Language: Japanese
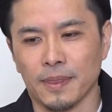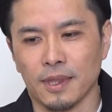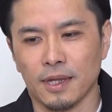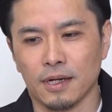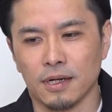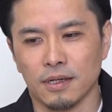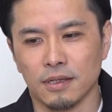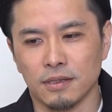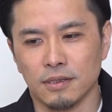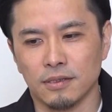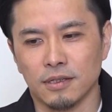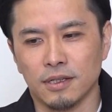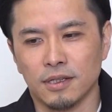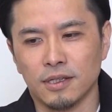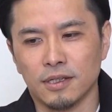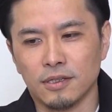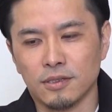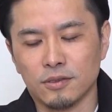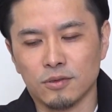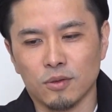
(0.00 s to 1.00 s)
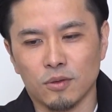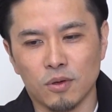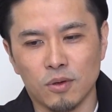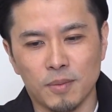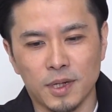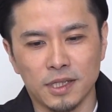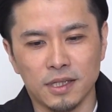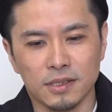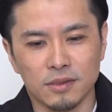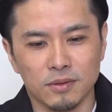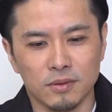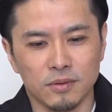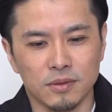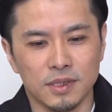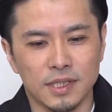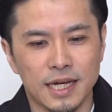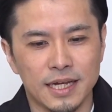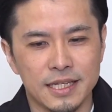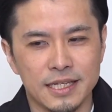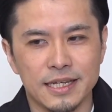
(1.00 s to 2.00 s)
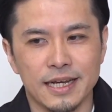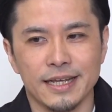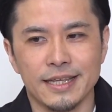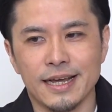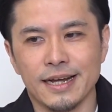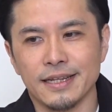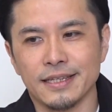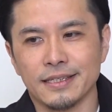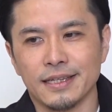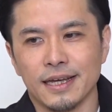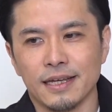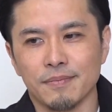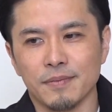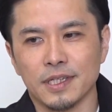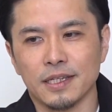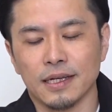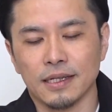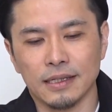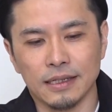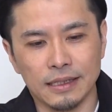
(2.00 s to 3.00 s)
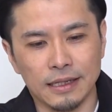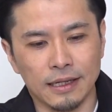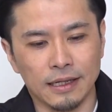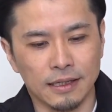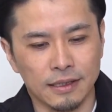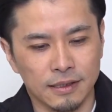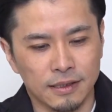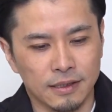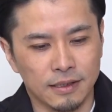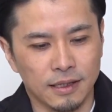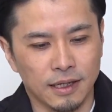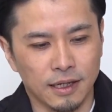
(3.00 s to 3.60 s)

うだからそこまでその何がやりたいみたいなね、うん、